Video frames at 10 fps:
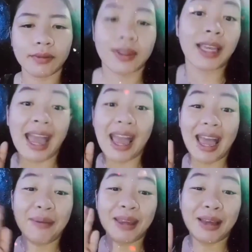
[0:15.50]
Happy,
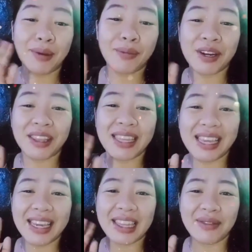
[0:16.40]
happy birthday, Ate
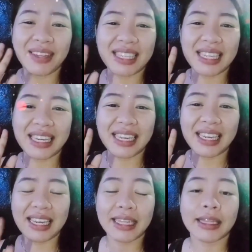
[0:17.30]
Masing!
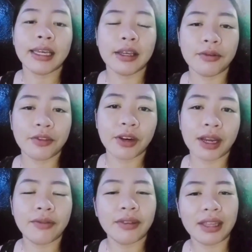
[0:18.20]
Thank you for
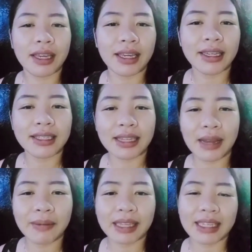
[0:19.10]
everything. Salamat kay
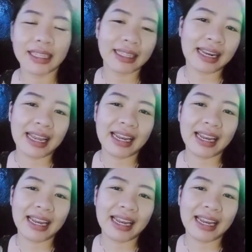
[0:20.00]
sa tanan.